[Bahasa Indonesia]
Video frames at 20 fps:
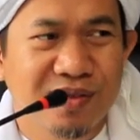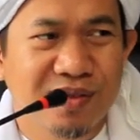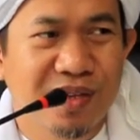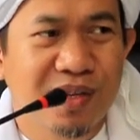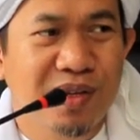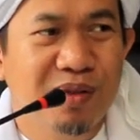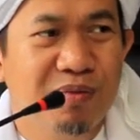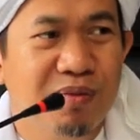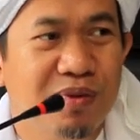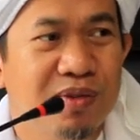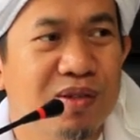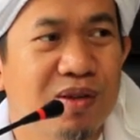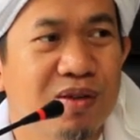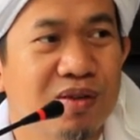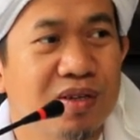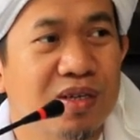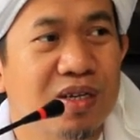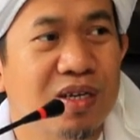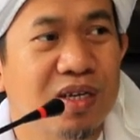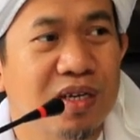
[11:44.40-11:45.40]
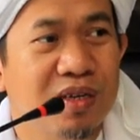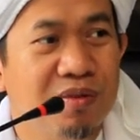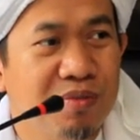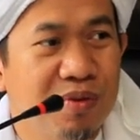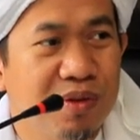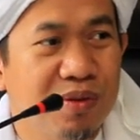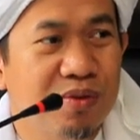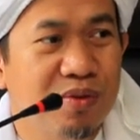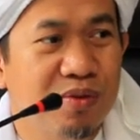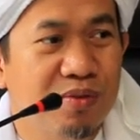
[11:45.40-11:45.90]
jadi bisa Allah
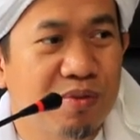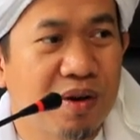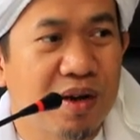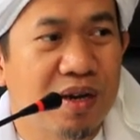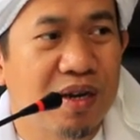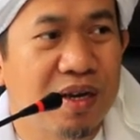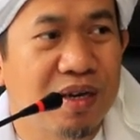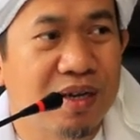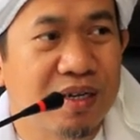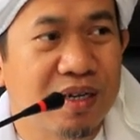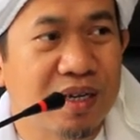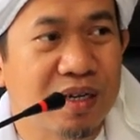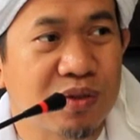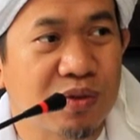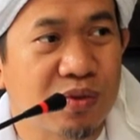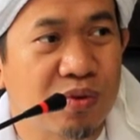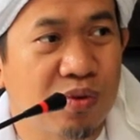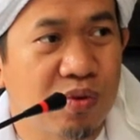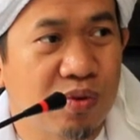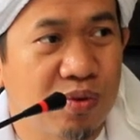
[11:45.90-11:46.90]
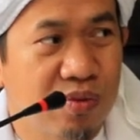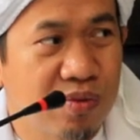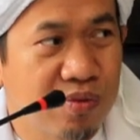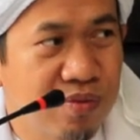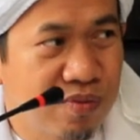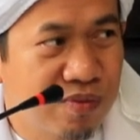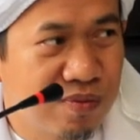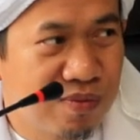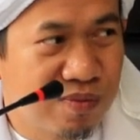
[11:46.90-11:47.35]
kirimin tuh malaikat turun.